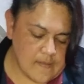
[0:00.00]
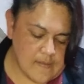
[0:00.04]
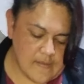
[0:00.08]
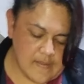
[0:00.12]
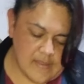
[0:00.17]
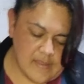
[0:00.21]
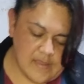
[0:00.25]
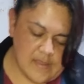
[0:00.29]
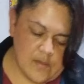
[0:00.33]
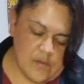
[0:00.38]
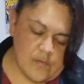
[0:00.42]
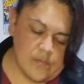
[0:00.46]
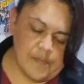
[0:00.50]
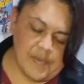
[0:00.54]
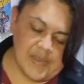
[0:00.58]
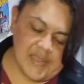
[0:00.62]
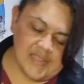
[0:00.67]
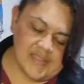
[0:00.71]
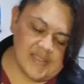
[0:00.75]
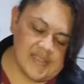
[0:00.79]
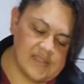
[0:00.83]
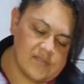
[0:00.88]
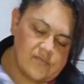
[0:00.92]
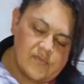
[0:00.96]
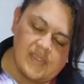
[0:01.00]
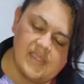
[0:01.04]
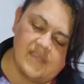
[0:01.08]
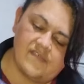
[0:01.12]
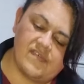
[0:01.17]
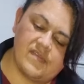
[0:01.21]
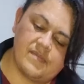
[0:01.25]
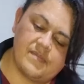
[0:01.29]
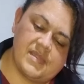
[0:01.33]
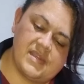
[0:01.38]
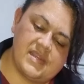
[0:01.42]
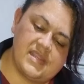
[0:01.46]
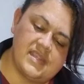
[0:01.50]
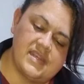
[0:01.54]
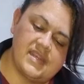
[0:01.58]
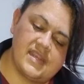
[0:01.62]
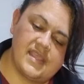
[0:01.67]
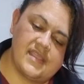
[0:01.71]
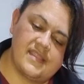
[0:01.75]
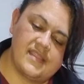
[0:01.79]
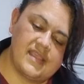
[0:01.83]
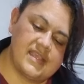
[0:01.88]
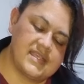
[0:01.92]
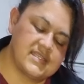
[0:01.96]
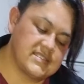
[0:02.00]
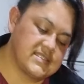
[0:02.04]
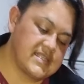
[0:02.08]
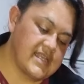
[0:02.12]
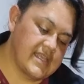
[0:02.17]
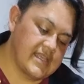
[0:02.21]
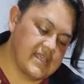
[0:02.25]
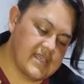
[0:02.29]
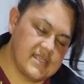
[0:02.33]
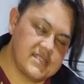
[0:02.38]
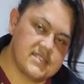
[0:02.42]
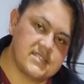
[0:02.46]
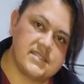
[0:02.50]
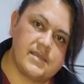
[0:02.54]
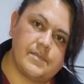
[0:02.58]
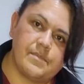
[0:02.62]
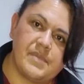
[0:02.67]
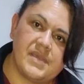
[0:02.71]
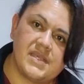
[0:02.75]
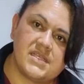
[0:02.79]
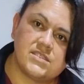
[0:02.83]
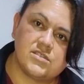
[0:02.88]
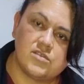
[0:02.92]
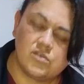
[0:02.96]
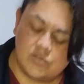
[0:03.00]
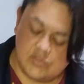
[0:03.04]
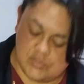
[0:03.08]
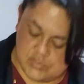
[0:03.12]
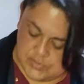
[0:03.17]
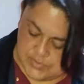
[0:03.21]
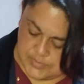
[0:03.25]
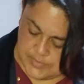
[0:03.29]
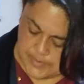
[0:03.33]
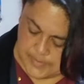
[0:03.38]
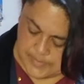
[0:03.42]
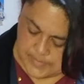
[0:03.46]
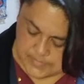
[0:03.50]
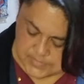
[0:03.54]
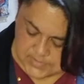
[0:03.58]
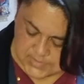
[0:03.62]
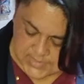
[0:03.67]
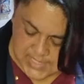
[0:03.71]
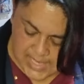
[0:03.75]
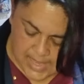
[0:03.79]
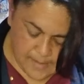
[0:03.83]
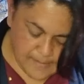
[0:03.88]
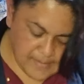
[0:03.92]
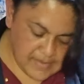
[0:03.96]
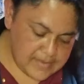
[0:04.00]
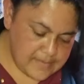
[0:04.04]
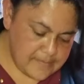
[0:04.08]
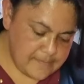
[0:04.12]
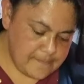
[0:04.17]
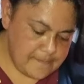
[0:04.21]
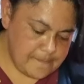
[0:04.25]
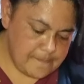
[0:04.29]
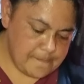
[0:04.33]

eh, un paquete de toalla femenina de esta en 15 pesos, Saba.